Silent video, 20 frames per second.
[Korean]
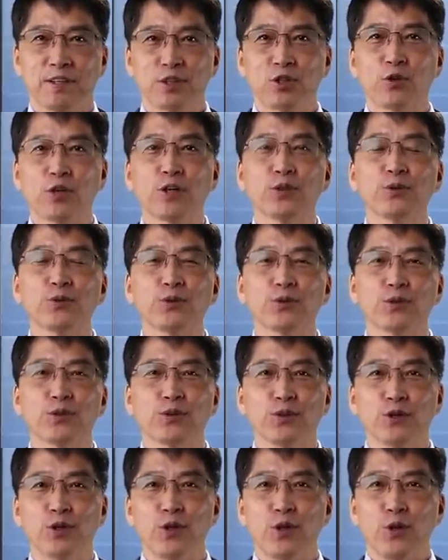
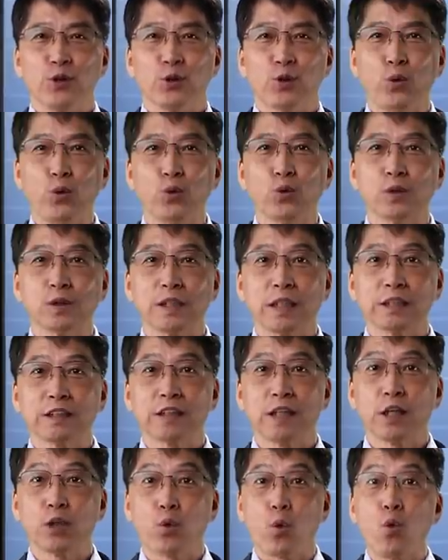석회동굴은 동굴
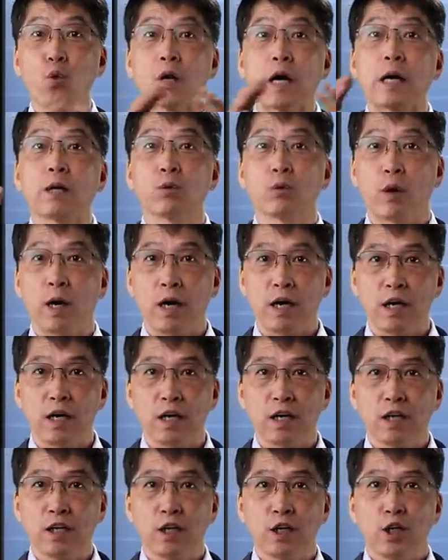자체의 공간과
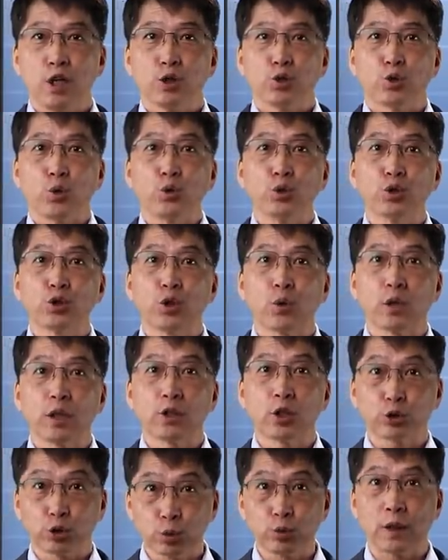종류석과
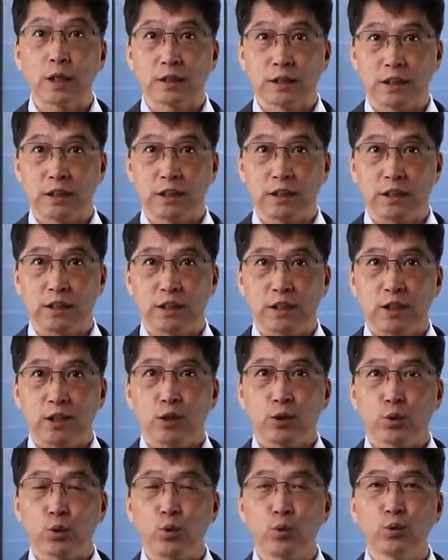석순같이
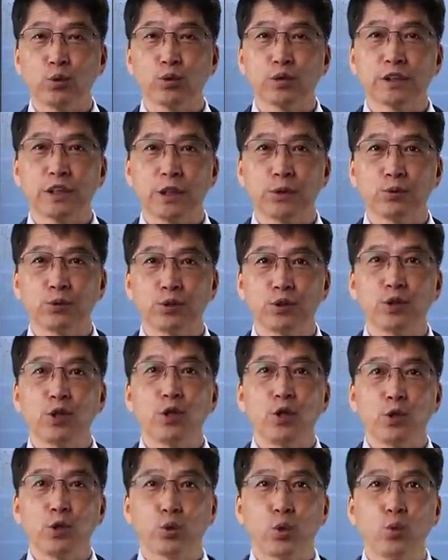동굴을 채우는
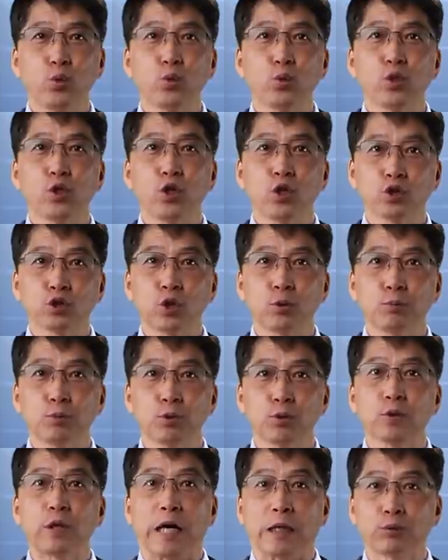동굴
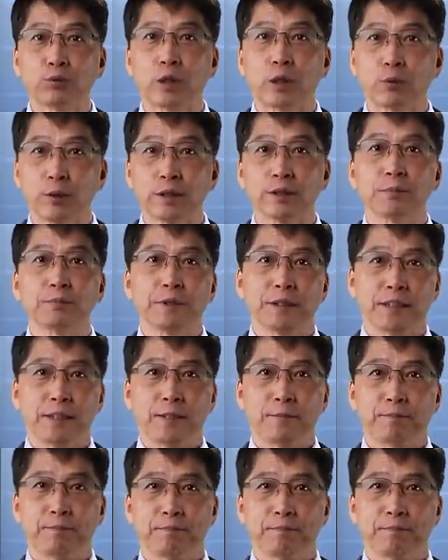형성물로 나눈다고 했습니다.